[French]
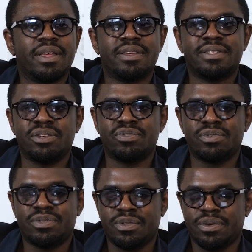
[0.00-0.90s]
c'est
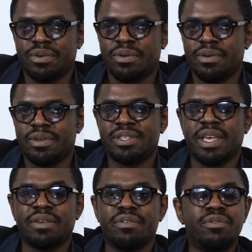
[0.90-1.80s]
juste, c'est
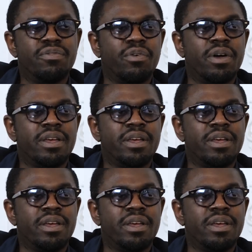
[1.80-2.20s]
arrivé une fois